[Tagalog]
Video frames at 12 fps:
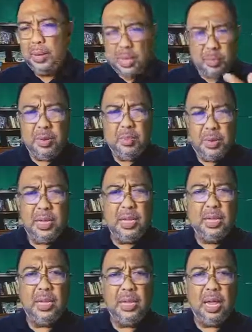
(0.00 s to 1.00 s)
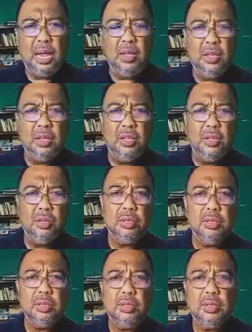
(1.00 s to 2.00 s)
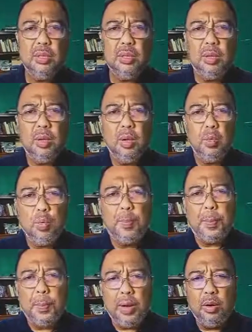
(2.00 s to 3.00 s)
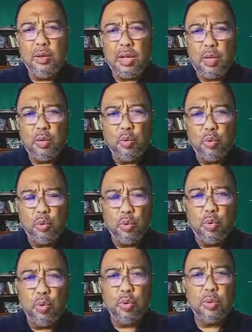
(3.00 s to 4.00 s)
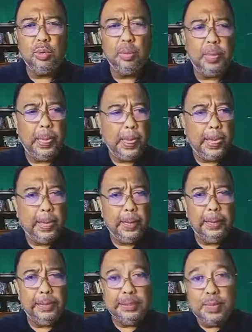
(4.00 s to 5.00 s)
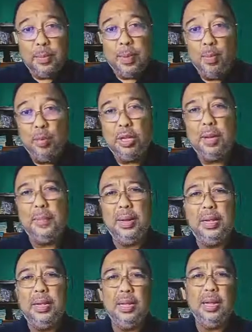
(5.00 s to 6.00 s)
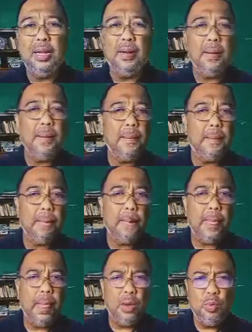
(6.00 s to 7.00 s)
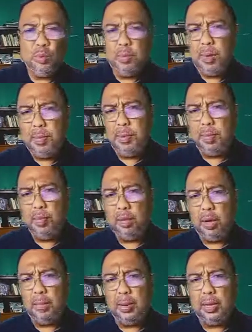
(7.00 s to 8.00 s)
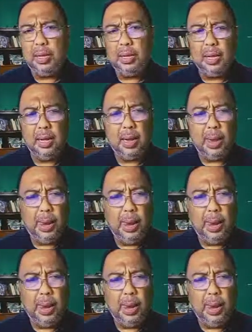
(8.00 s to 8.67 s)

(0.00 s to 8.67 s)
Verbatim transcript: pinamimili din tayo ng Diyos kung paano tayo tutugon sa mabuting balita. Ano po ba yung mabuting balita?